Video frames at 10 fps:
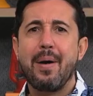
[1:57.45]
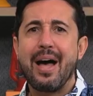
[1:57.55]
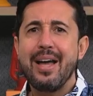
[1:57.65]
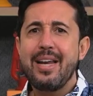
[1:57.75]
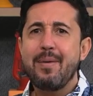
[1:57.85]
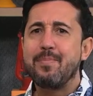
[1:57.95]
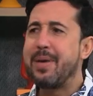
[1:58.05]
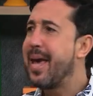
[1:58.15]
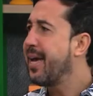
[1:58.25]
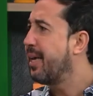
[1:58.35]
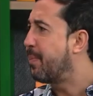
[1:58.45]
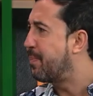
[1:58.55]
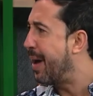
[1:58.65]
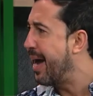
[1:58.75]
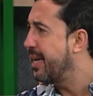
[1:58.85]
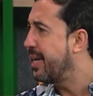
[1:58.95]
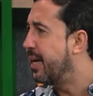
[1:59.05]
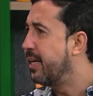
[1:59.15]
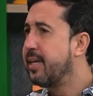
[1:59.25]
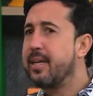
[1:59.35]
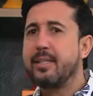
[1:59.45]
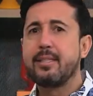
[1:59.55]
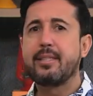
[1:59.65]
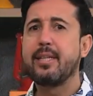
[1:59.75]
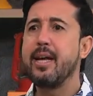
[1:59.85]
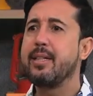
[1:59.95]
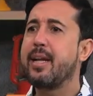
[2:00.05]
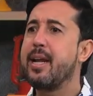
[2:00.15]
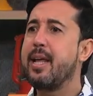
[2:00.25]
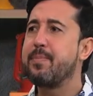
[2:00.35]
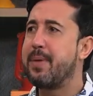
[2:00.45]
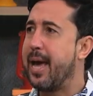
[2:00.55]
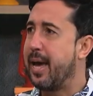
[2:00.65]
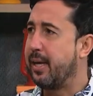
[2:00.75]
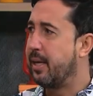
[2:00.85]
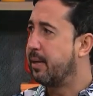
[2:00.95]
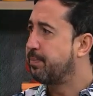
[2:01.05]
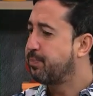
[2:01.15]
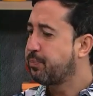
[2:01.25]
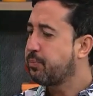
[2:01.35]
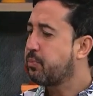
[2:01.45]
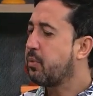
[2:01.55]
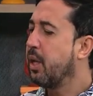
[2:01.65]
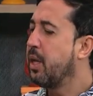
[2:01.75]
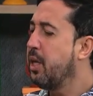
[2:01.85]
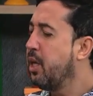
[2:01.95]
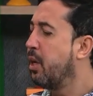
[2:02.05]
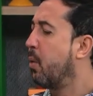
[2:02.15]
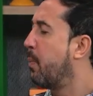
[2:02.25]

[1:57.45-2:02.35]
Annenberg Palha, Sandra Annenberg e o